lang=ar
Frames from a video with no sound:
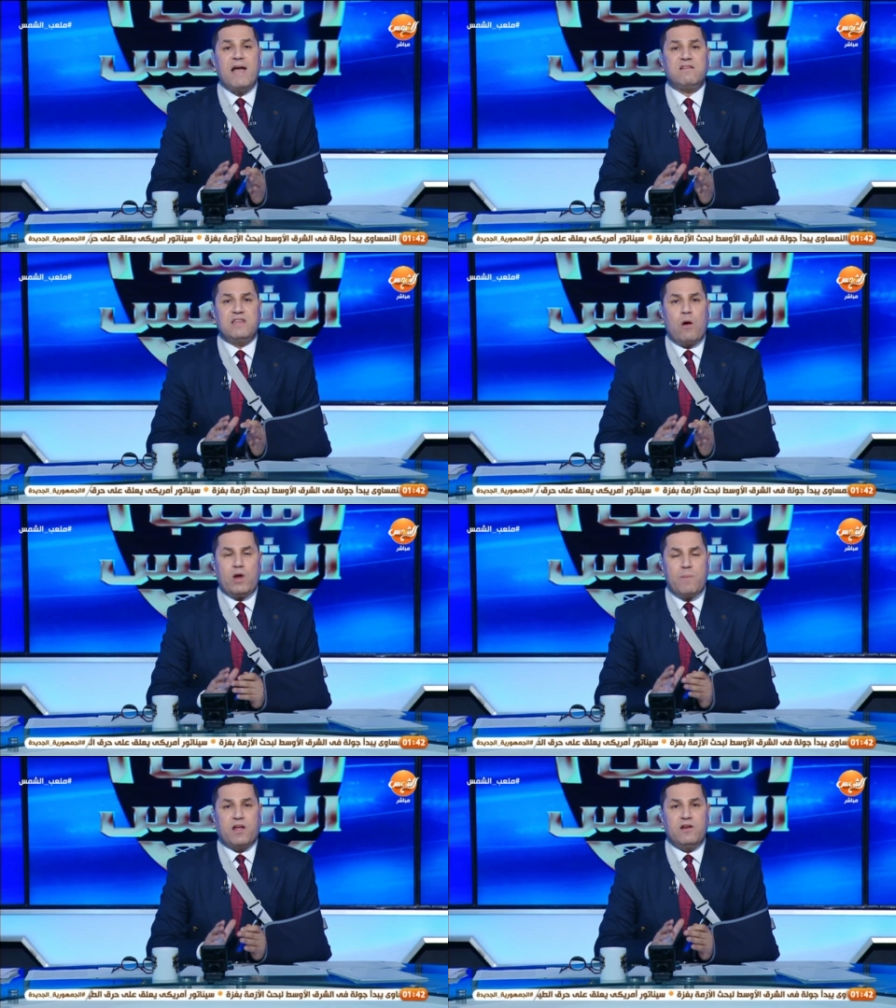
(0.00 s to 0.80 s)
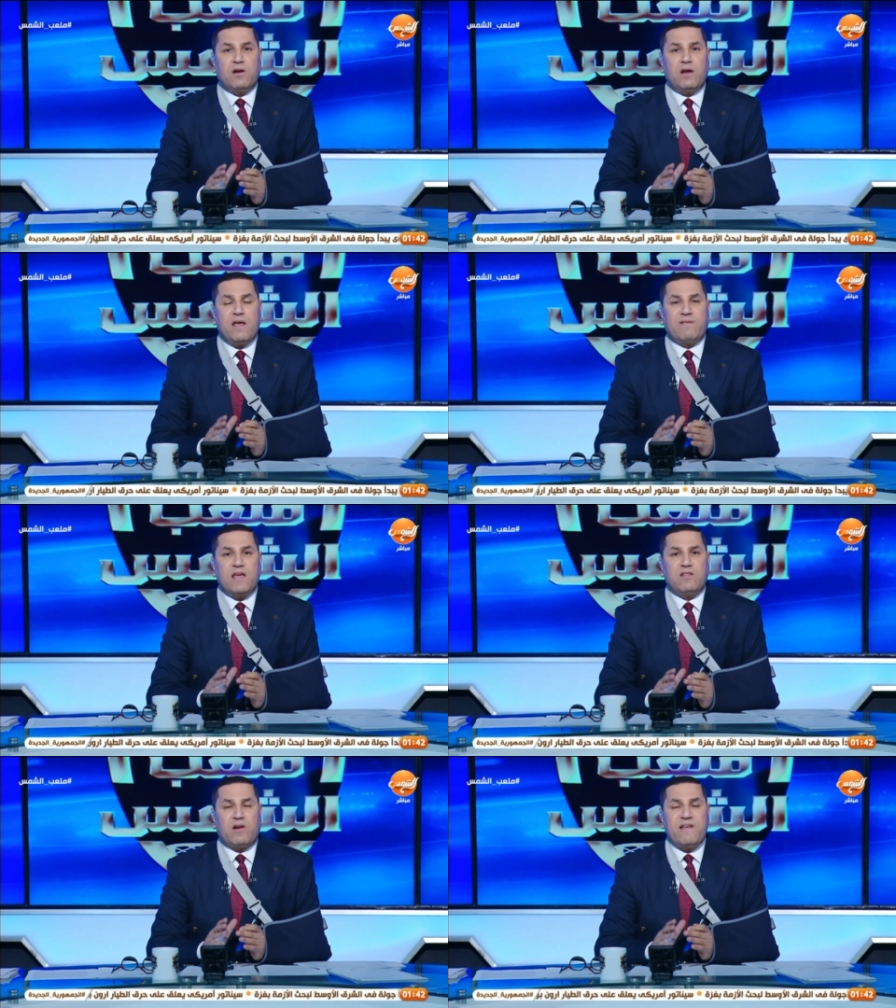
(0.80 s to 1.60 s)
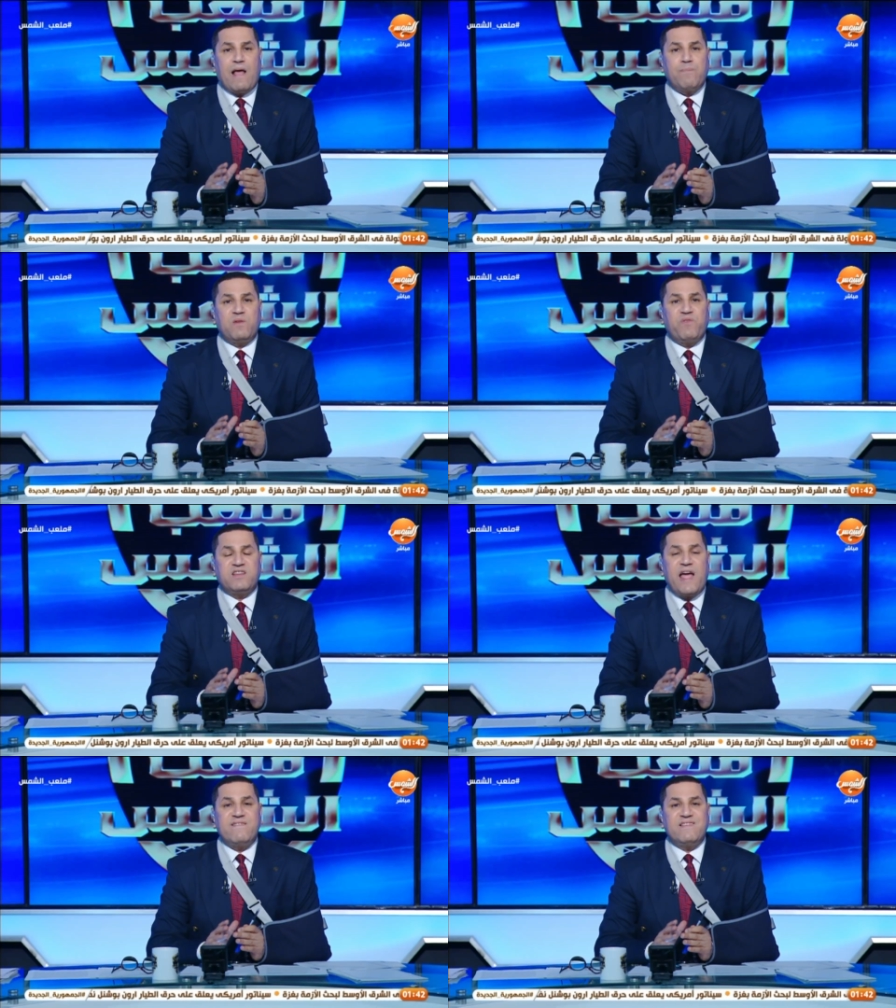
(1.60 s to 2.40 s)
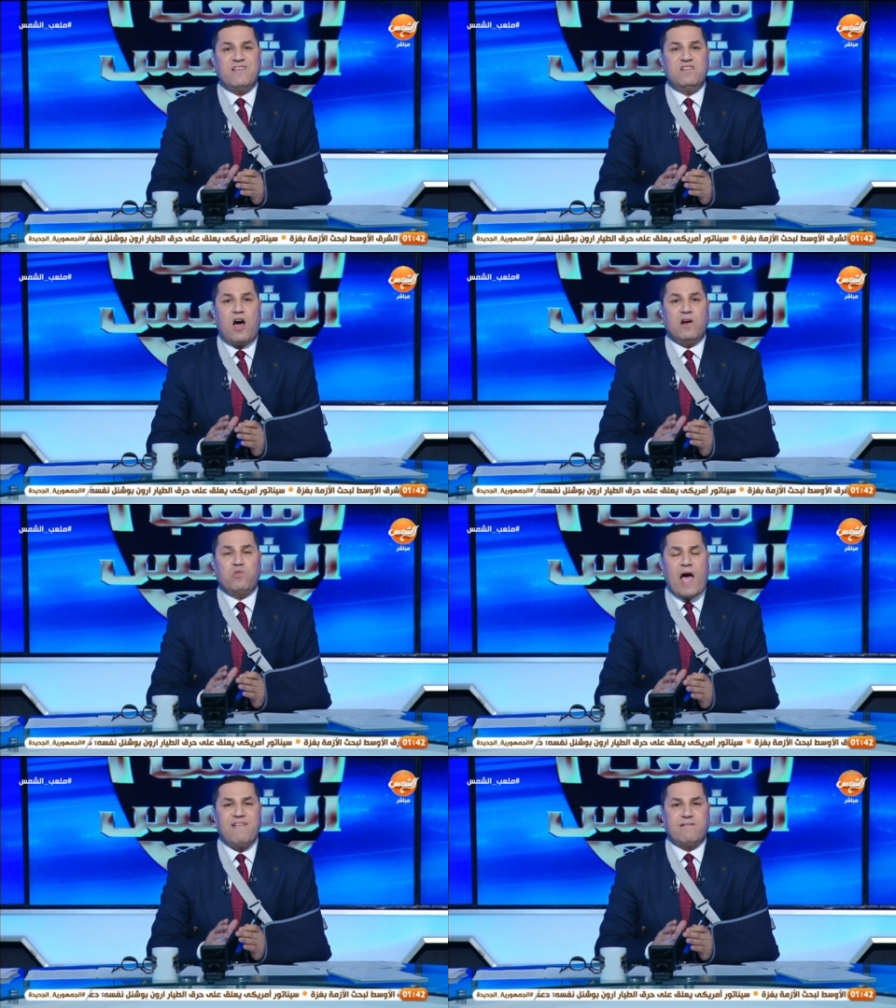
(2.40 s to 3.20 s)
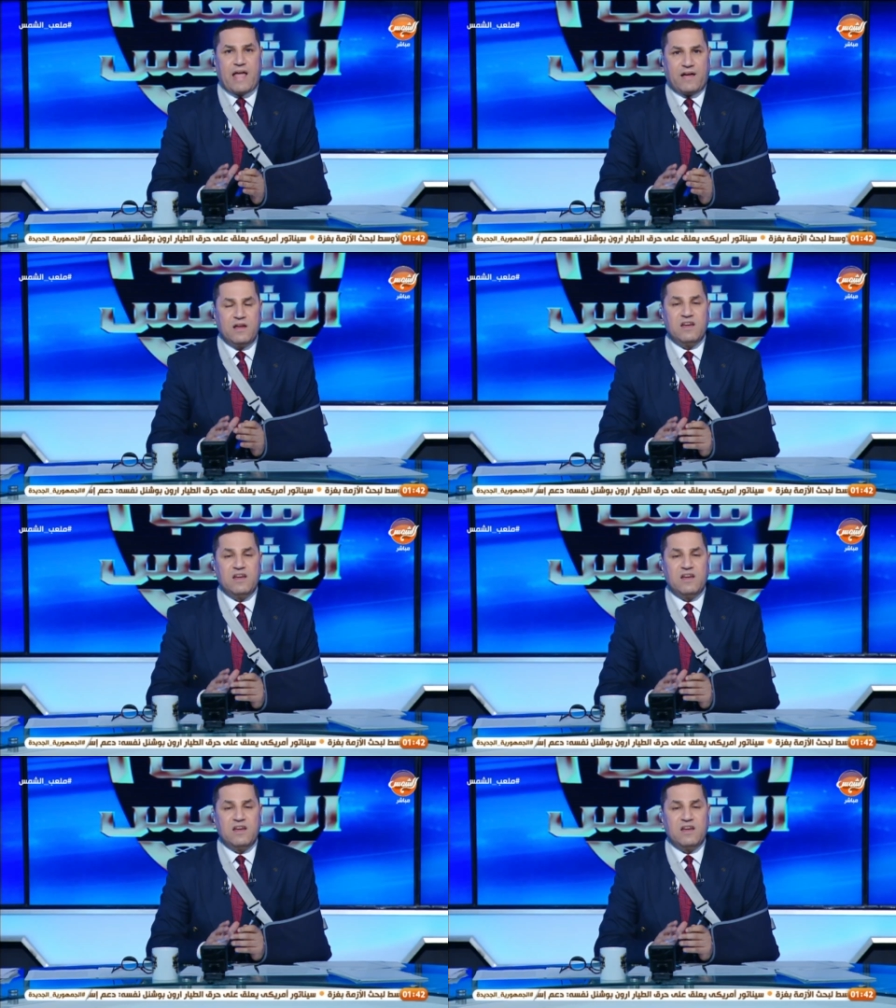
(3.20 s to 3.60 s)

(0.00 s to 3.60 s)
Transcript: الدوله يمكن السيد الرئيس عبد الفتاح السيسي النهارده اثنى